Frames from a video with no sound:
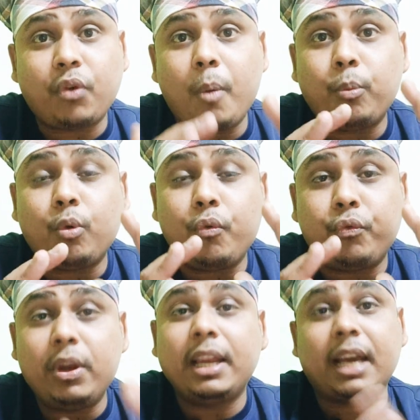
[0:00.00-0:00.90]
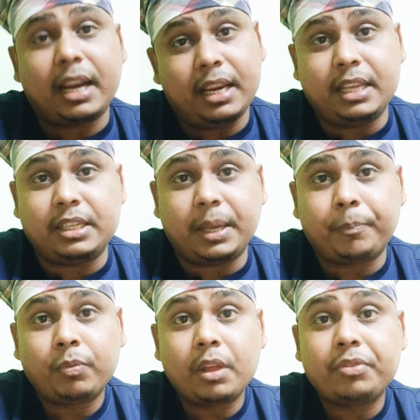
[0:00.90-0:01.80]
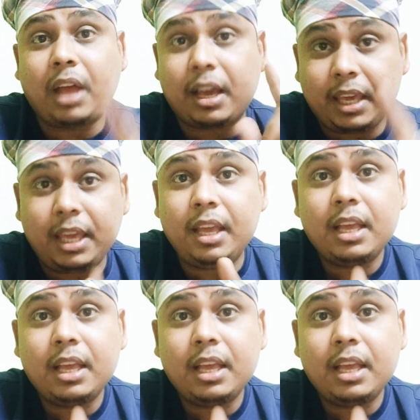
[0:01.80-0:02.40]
फॉर्म को फिल कर लीजिए ताकि